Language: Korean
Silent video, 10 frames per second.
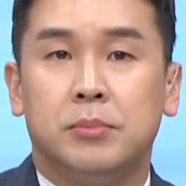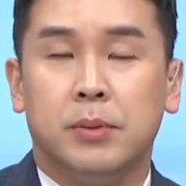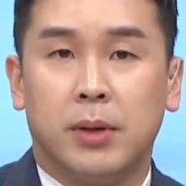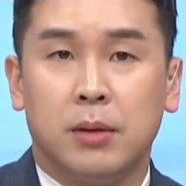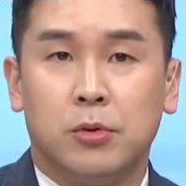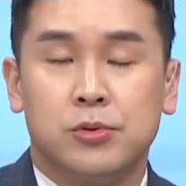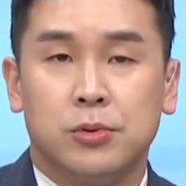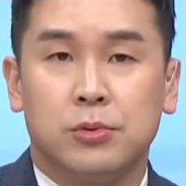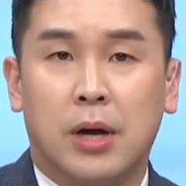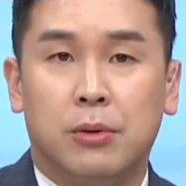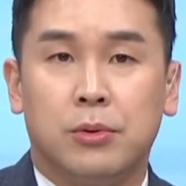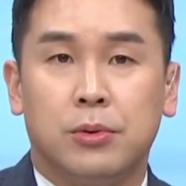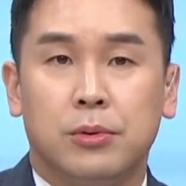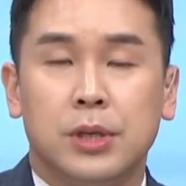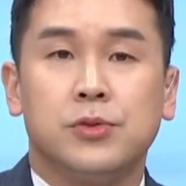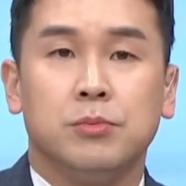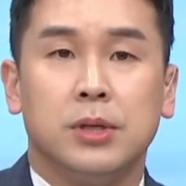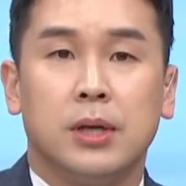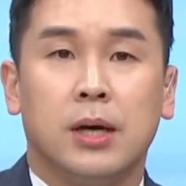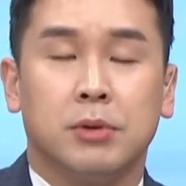비판의 목소리도 나오고
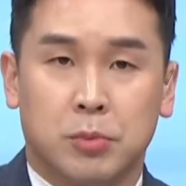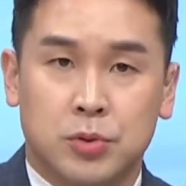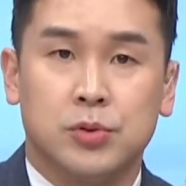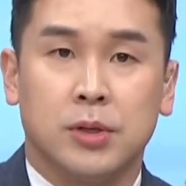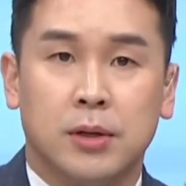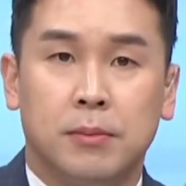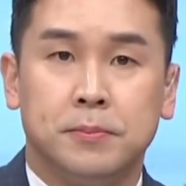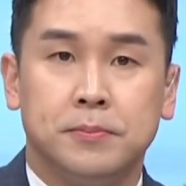있습니다. 함께 보시죠.